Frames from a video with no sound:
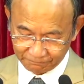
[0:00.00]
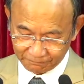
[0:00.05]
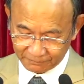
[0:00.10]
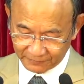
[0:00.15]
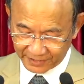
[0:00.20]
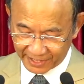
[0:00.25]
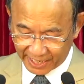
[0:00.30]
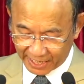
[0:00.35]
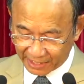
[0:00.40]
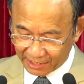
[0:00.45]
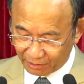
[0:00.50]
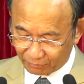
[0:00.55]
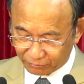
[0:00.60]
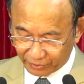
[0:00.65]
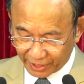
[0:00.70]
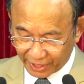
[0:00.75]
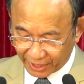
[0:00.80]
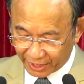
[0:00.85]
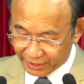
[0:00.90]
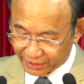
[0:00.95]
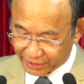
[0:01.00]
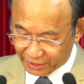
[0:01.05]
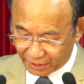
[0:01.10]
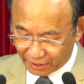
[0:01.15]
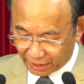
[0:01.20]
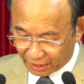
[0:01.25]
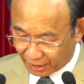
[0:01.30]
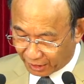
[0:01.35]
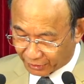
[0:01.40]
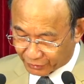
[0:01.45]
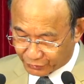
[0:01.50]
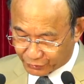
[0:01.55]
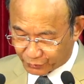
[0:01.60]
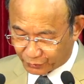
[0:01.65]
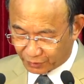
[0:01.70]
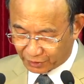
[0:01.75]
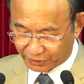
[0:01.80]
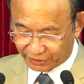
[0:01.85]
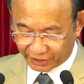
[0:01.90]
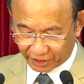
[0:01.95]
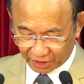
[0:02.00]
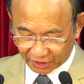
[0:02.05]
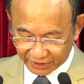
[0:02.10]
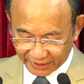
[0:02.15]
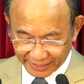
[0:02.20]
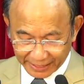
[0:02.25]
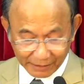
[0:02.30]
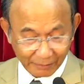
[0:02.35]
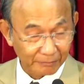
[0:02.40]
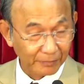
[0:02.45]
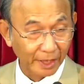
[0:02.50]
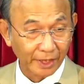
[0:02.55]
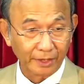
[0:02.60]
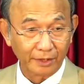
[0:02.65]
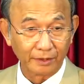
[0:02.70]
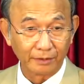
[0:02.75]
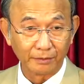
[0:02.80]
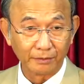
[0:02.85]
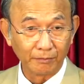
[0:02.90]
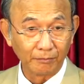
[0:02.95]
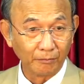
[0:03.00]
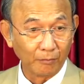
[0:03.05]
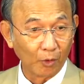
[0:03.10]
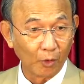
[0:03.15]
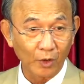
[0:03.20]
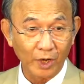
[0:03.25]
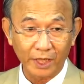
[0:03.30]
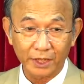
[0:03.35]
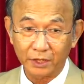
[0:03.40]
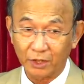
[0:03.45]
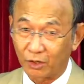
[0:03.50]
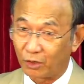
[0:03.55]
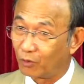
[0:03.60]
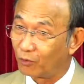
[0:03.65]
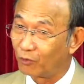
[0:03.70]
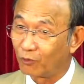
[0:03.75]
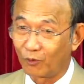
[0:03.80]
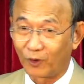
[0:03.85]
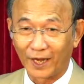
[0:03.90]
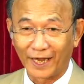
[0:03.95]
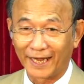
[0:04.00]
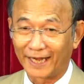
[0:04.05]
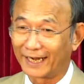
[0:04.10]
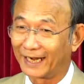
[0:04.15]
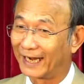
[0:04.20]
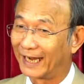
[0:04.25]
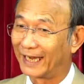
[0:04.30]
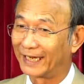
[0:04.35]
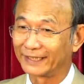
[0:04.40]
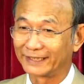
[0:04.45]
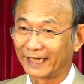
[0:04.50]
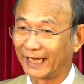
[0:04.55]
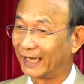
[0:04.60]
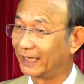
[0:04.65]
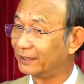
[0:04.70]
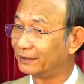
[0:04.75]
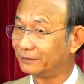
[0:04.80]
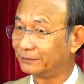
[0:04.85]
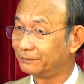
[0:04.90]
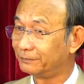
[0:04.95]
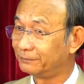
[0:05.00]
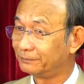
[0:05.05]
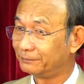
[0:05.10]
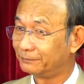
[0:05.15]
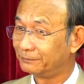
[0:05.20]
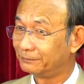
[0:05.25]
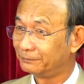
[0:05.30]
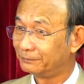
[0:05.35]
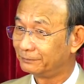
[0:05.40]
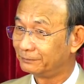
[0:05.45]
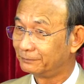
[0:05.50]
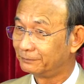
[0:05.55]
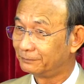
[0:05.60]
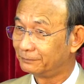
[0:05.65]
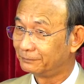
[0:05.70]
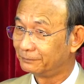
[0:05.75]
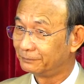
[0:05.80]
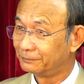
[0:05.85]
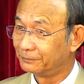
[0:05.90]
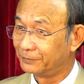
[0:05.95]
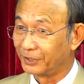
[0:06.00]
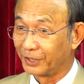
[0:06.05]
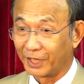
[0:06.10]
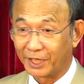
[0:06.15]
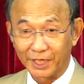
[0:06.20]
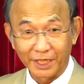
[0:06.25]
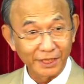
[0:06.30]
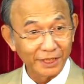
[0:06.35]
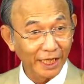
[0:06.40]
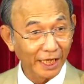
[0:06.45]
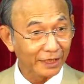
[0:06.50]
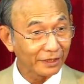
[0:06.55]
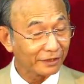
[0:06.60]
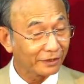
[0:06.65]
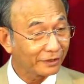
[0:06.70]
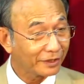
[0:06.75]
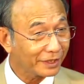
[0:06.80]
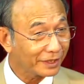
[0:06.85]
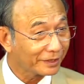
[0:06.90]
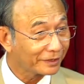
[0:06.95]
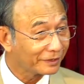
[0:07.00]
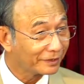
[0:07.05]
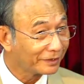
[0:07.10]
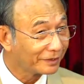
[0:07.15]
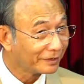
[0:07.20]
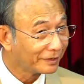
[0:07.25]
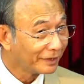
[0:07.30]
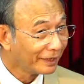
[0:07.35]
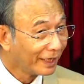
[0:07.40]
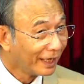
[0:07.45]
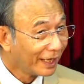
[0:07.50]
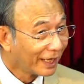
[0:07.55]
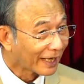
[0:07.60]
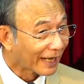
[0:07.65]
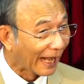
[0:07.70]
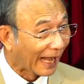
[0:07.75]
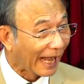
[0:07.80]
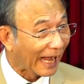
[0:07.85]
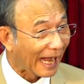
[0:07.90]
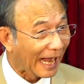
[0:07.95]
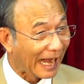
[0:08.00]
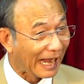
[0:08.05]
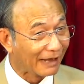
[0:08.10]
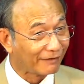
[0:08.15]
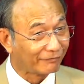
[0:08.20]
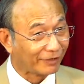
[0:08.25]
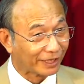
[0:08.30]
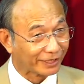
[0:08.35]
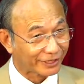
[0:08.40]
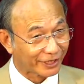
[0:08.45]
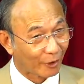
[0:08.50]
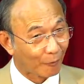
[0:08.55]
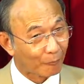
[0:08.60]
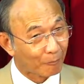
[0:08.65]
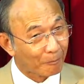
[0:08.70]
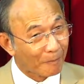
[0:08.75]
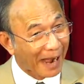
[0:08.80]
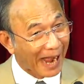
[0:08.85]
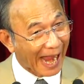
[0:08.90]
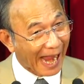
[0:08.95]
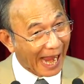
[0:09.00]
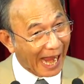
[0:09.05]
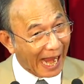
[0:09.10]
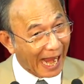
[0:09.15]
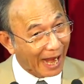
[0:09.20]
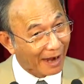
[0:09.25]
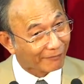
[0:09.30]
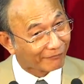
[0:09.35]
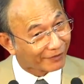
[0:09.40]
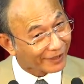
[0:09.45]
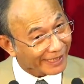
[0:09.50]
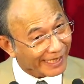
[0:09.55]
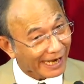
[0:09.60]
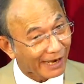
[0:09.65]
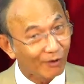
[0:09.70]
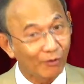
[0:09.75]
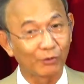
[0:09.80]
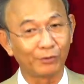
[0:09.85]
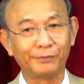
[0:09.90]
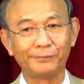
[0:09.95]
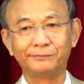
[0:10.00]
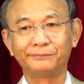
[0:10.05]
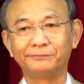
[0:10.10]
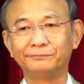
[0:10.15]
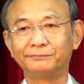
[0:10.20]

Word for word: đã không để cho lời Chúa dẫn dắt mình một cách khôn ngoan, ngay thẳng. Nhưng Kinh Thánh nói, cả hai vợ chồng bàn với nhau.